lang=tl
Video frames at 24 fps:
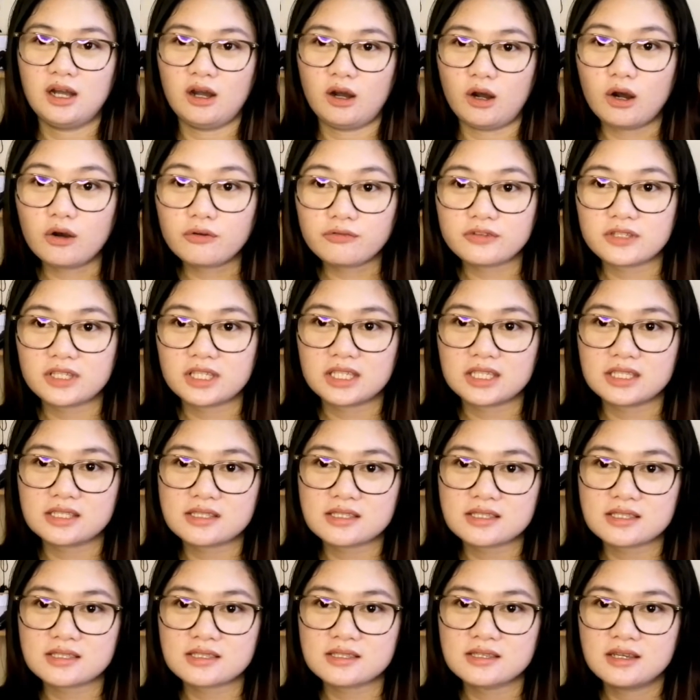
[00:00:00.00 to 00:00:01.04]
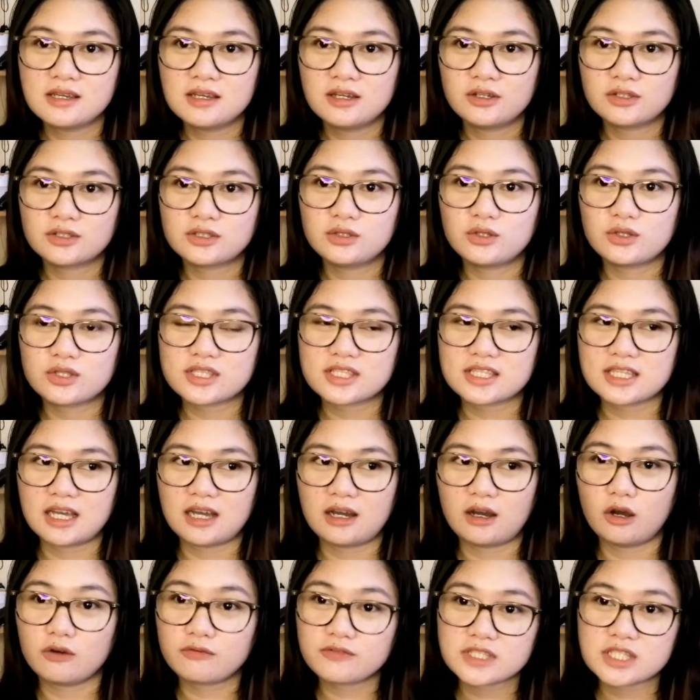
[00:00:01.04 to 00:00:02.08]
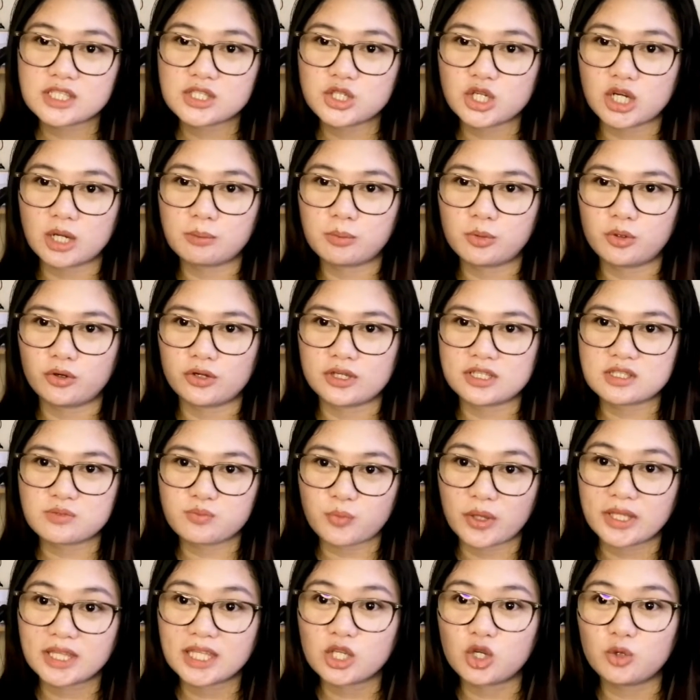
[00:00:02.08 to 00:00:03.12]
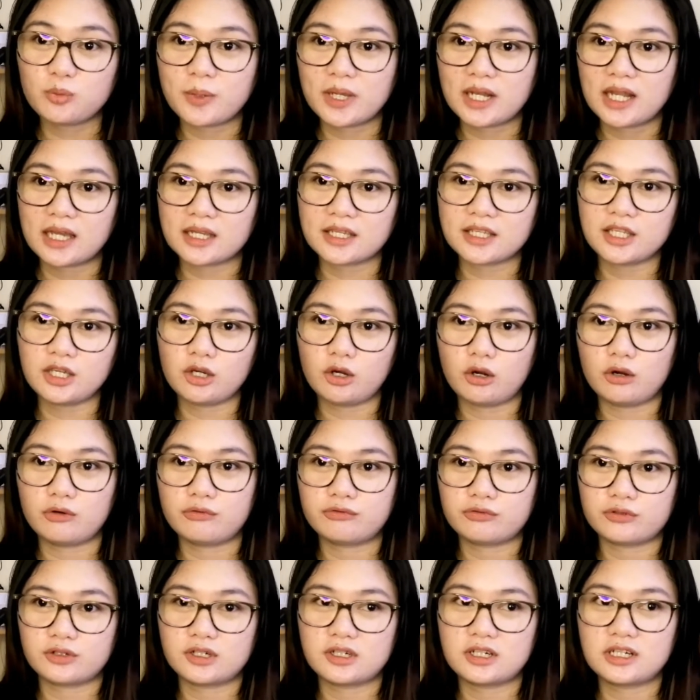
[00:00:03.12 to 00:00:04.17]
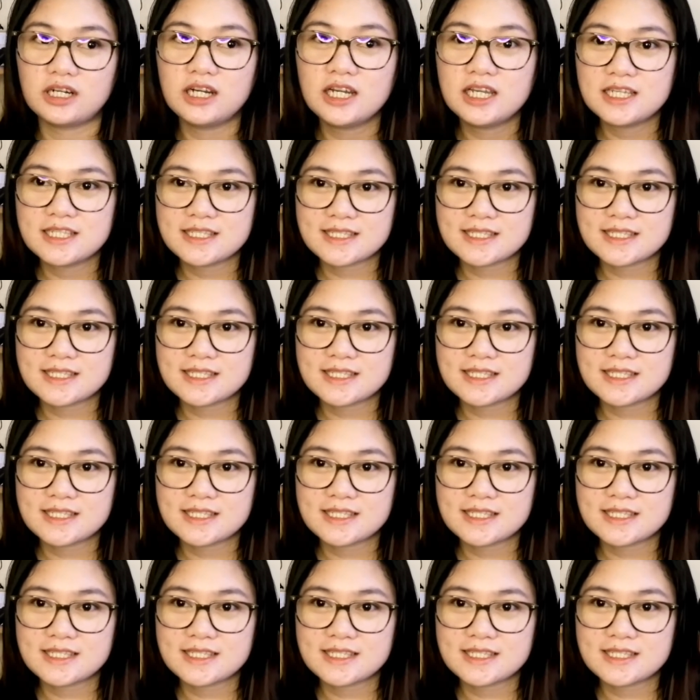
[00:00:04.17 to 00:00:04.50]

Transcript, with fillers: office, doon sa office job ko is pwede ko palang i-offer